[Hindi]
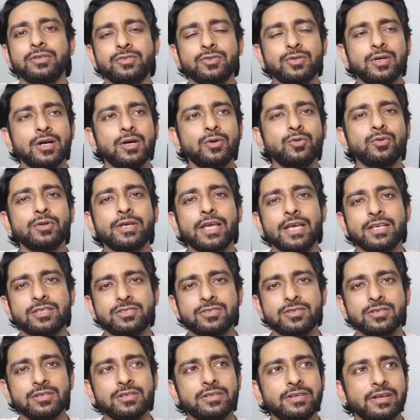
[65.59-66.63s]
चुका हूँ
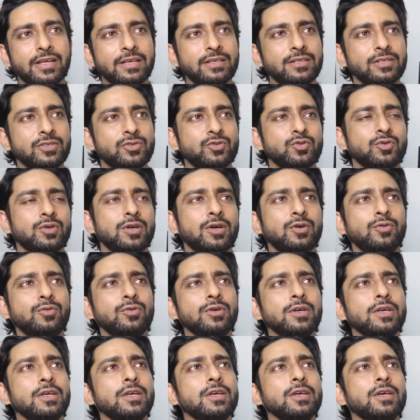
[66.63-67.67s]
कैस्ट्रोल ट्राई कर चुका हूँ